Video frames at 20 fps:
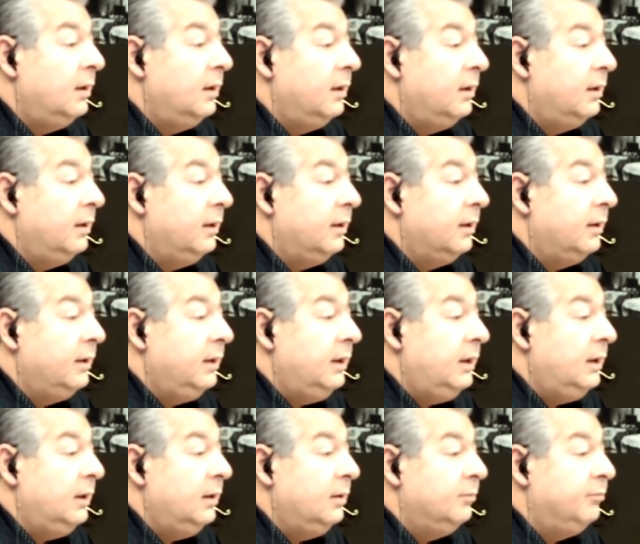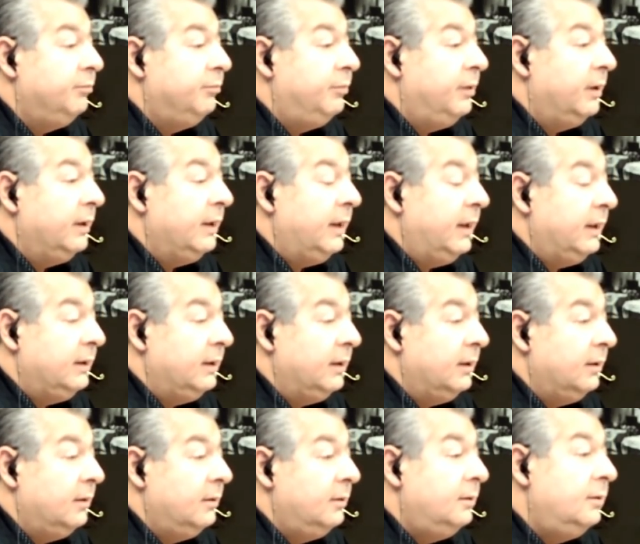э, и
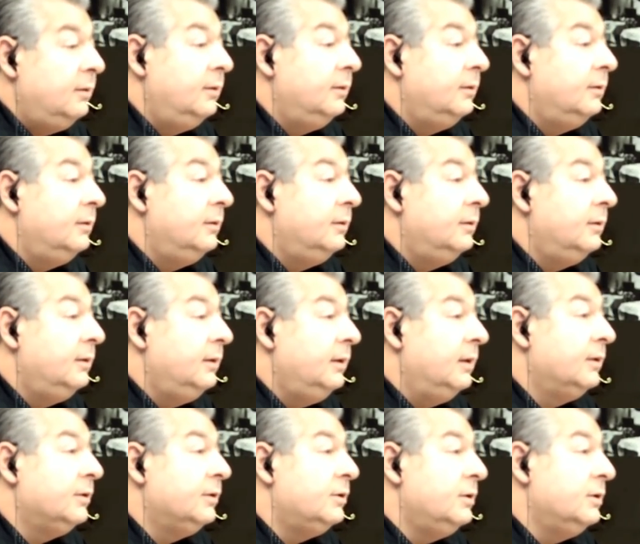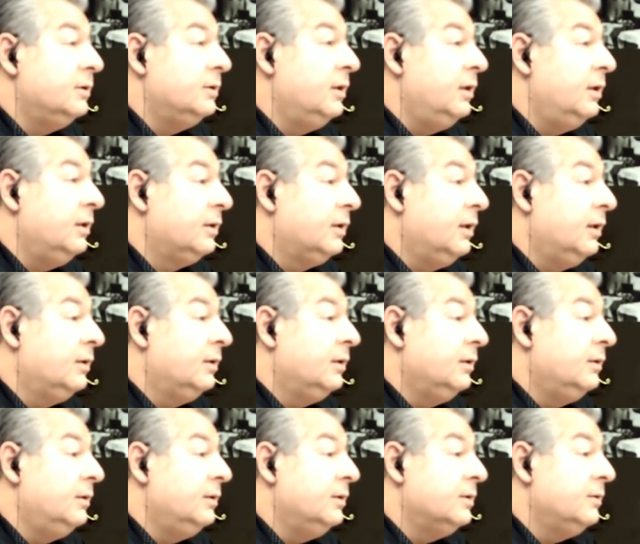палата, я даже не знаю, как
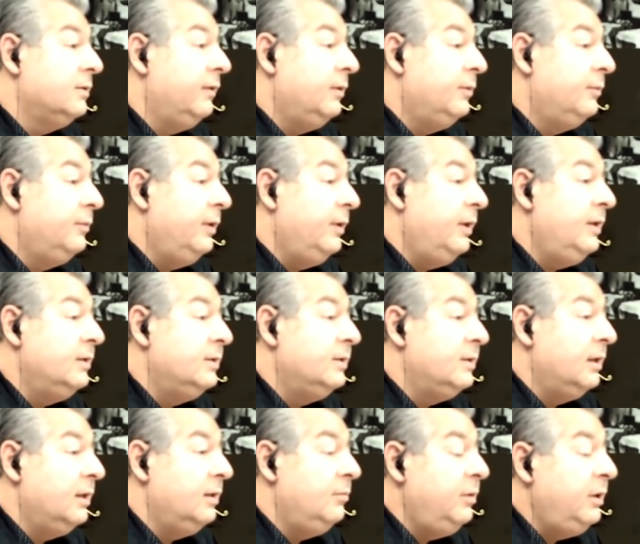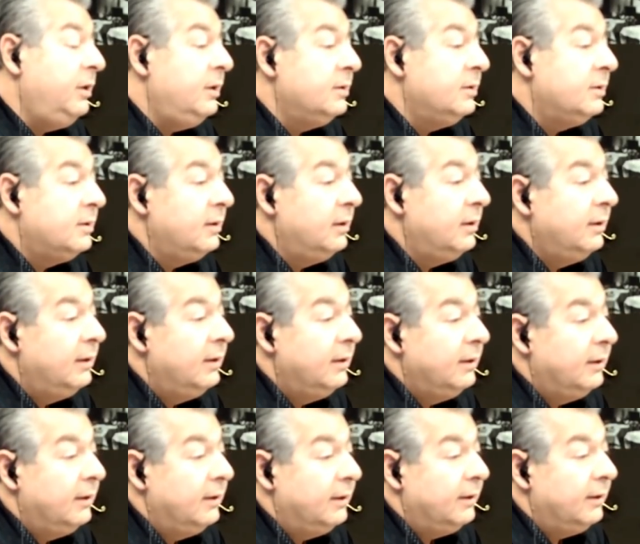их называют, Ways and Means –
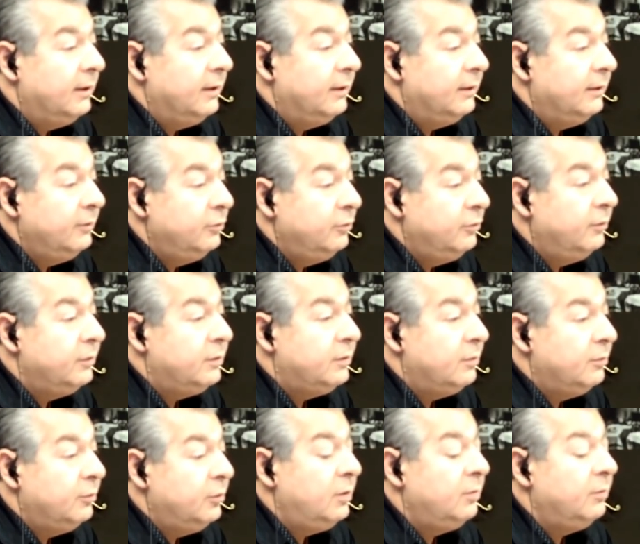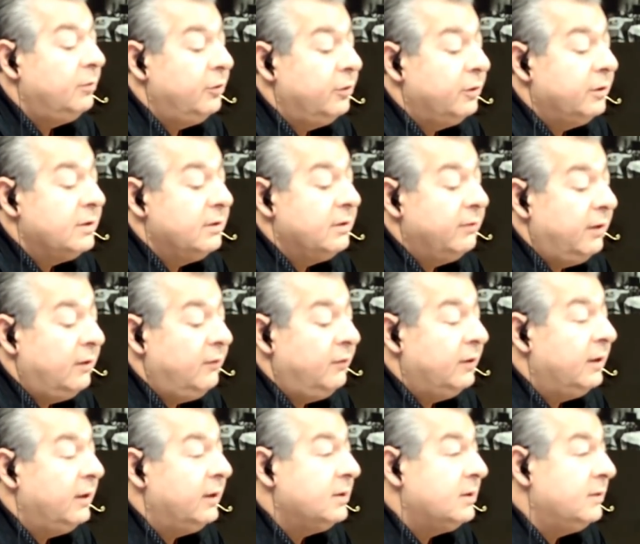а, ну, в общем, будем ее называть
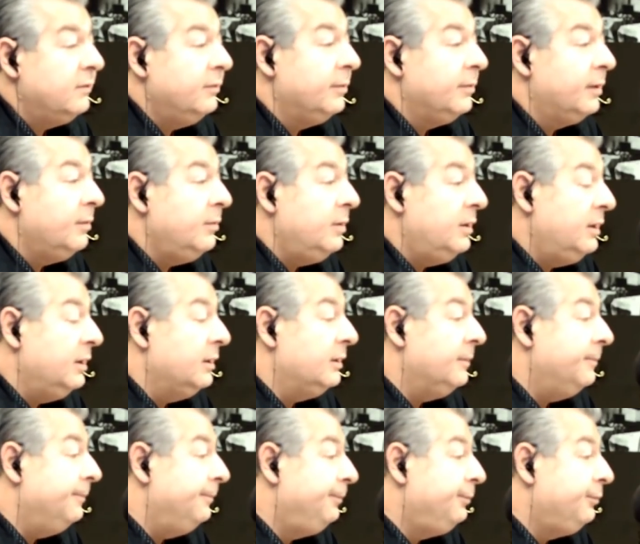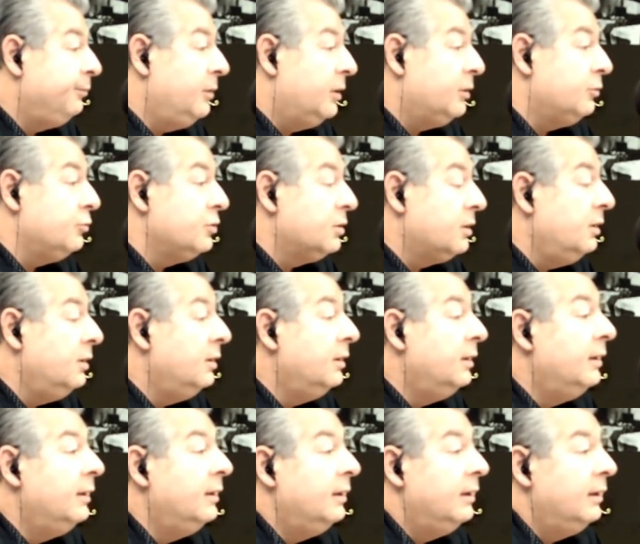финансовым комитетом по-русски.
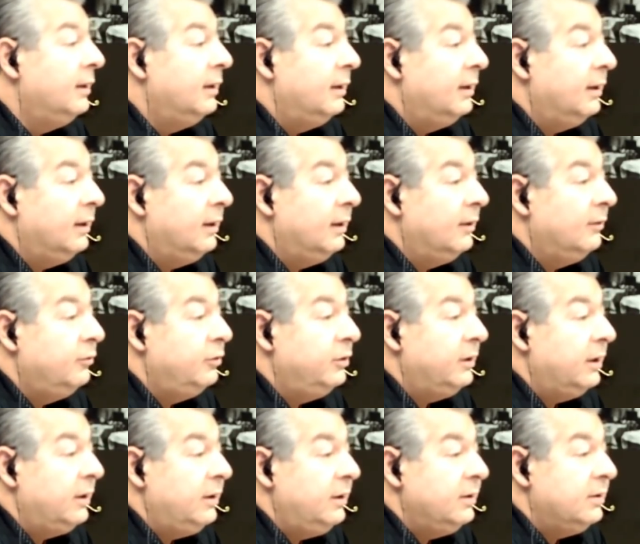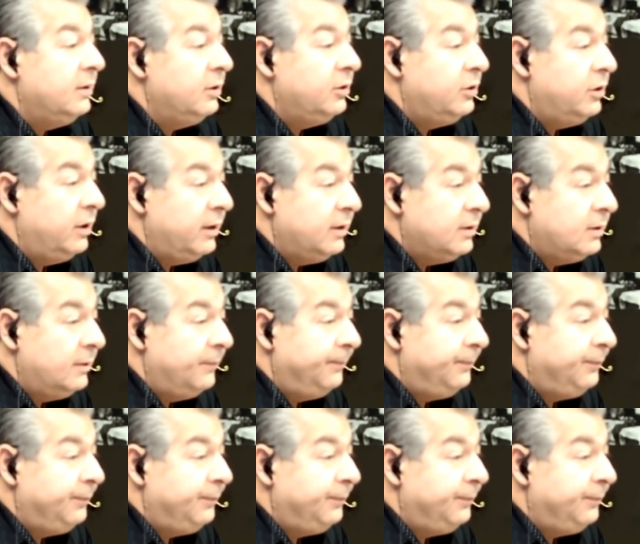А вот они сейчас